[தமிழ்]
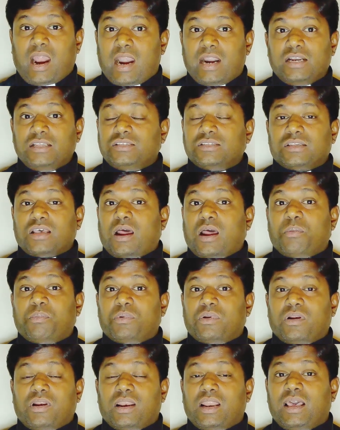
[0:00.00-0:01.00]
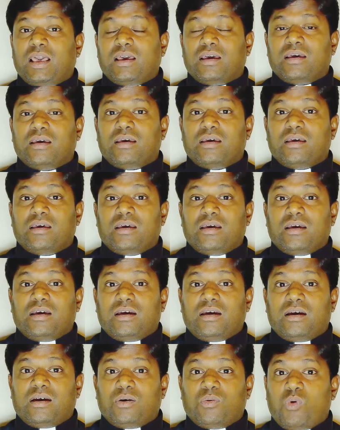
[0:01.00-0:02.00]
அடித்து சாப்பிட்டோம்ல
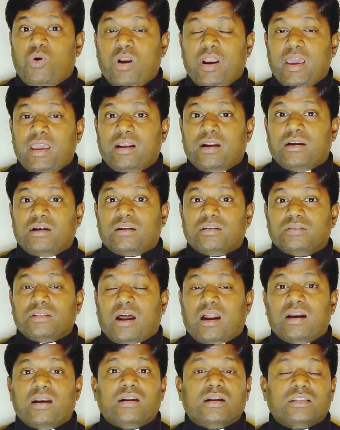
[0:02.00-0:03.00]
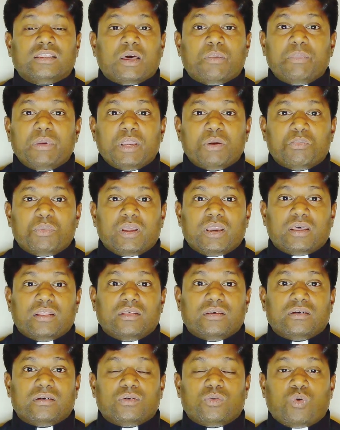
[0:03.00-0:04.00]
ஓநாய்கள்ட்டிருந்து ஆடுகள் தப்பிக்க
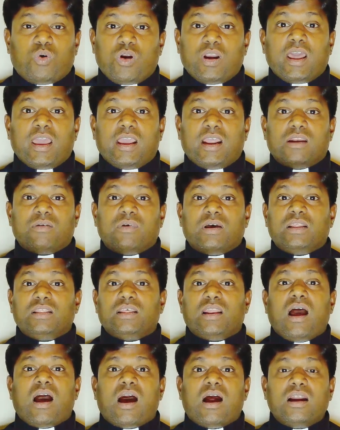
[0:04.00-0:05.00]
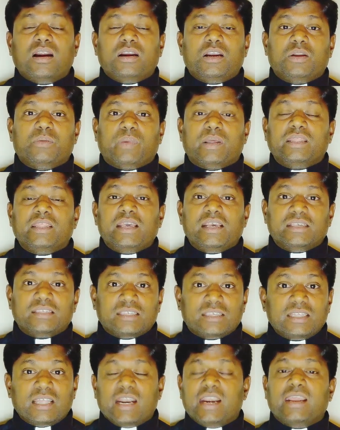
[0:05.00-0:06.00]
முடியாது ஓநாய்கள் வருதுன்னா ஆட்டு மந்தையை
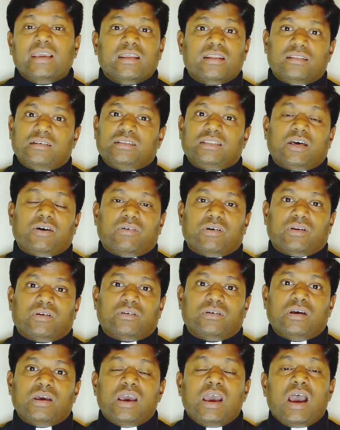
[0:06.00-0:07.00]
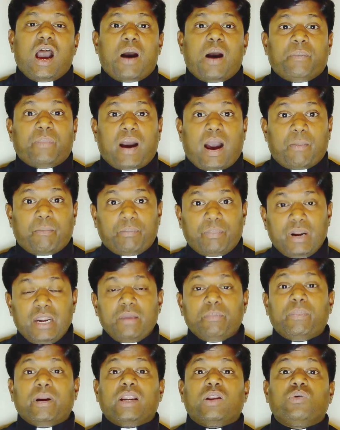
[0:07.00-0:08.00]
சிதறடிக்கிறதுக்கு தான் வரும் அப்போ
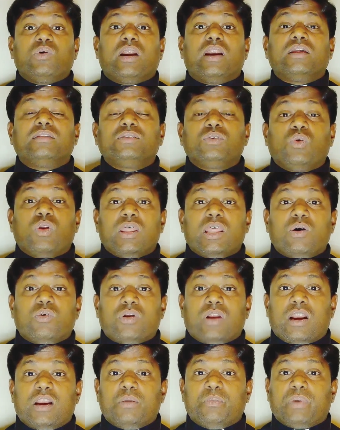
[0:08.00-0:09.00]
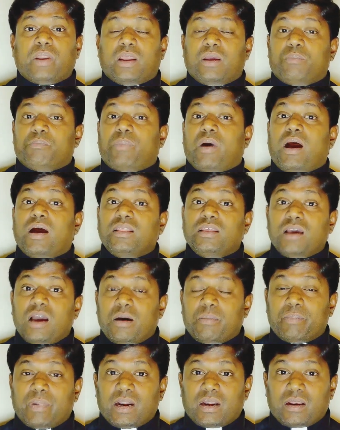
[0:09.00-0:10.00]
அப்படிப்பட்ட ஒரு இடத்துக்குள்ளே தான் ஒன்று அனுப்புகிறேன்
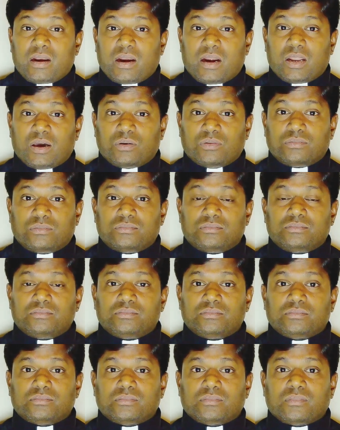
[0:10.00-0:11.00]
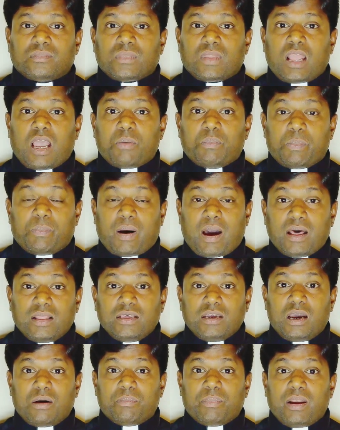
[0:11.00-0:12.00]
பாதுகாப்பற்ற இடம் அப்போ
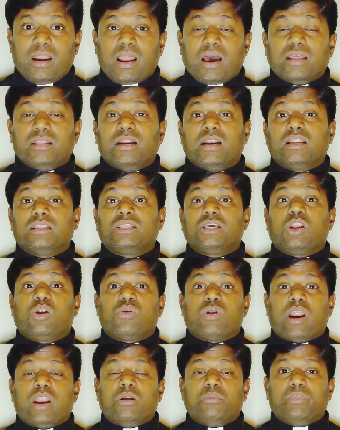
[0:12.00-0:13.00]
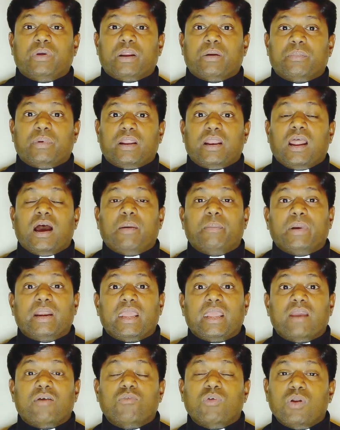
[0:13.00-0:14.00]
பாதுகாப்பு இல்லாத இடத்துக்கு ஒன்று அனுப்புகிறேன் அப்படின்னா அப்போ
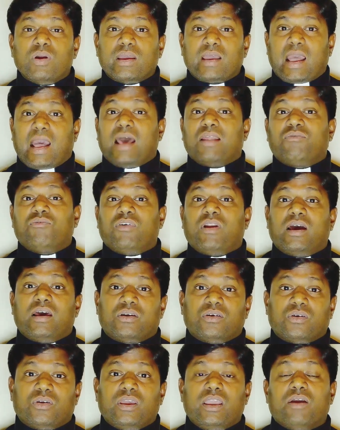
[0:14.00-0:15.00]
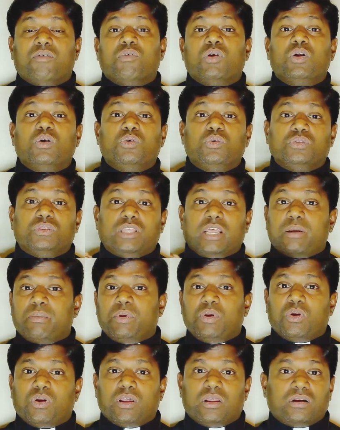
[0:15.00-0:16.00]
நீ எவ்வளோ கேர்ஃபுல்லாக இருக்கணும் எவ்வளோ
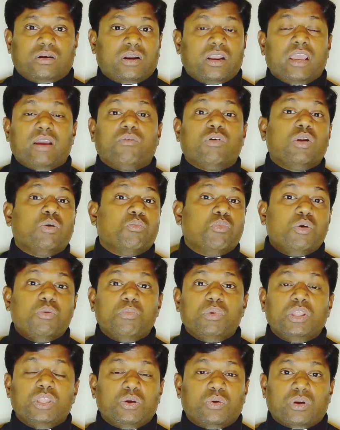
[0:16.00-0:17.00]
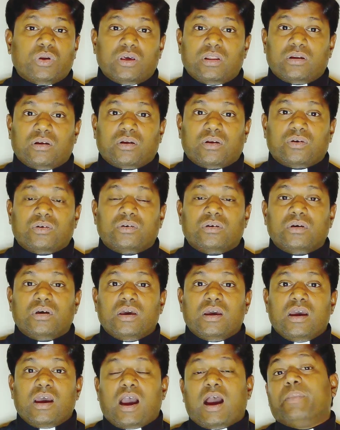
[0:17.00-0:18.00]
திறமையோடு இருக்கணும் எவ்வளோ முன்மதியோடு இருக்கணும்
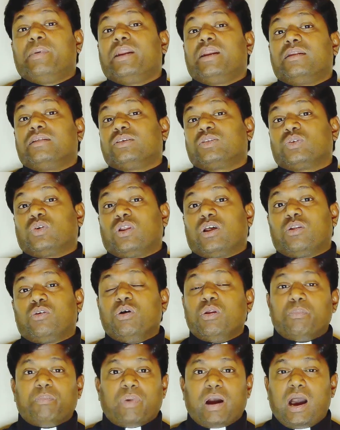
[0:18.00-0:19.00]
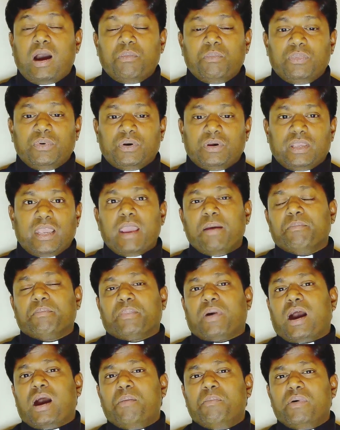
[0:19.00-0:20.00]
அப்படின்றத சொல்கிறாரு ஒரு பாம்பு ஏன்
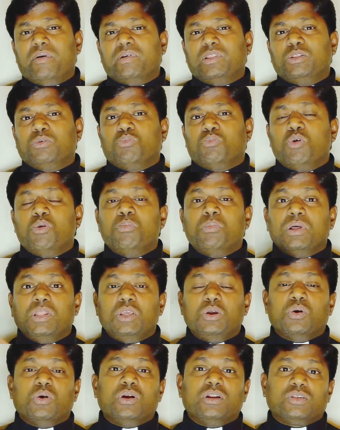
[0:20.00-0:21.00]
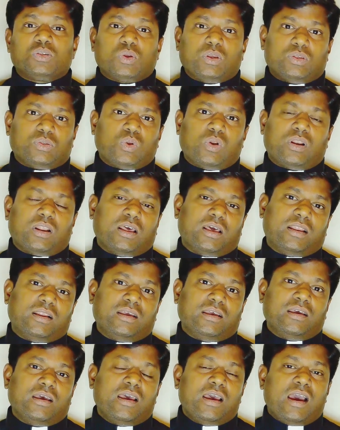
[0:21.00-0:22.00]
பாம்பை வந்து முன்மதியோடு சொல் சொல்கிறாரு